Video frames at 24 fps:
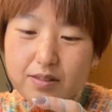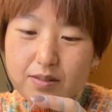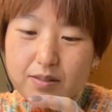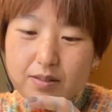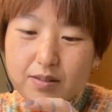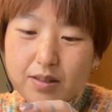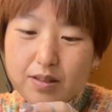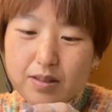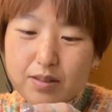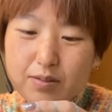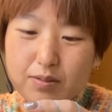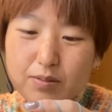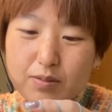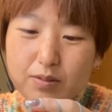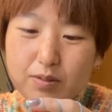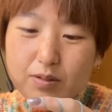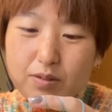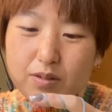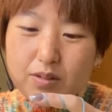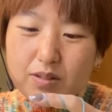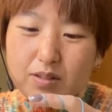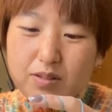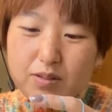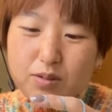な
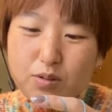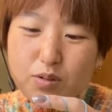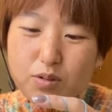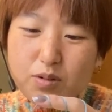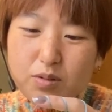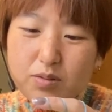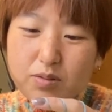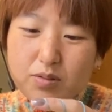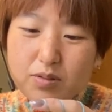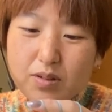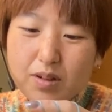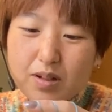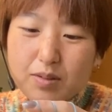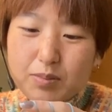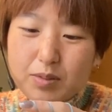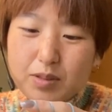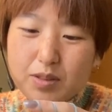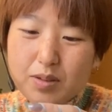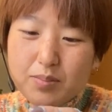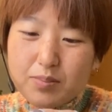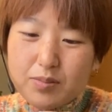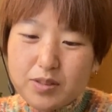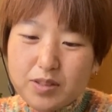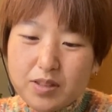こういう本とか見
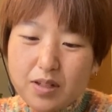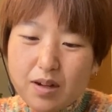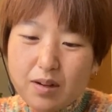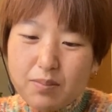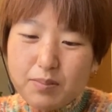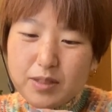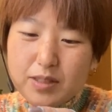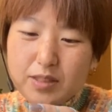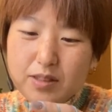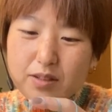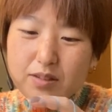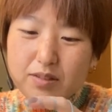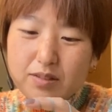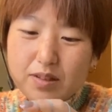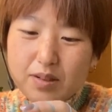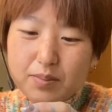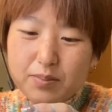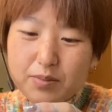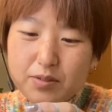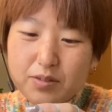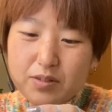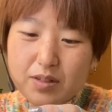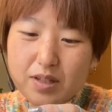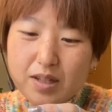てもさ編めちゃうんだ
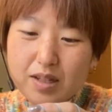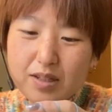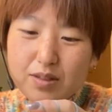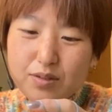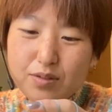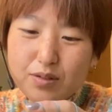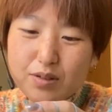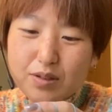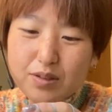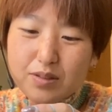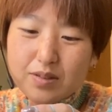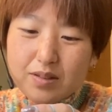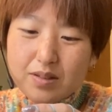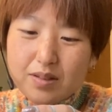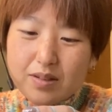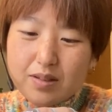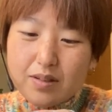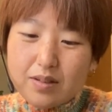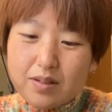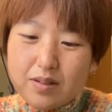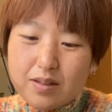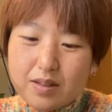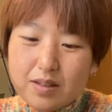もんねとか言って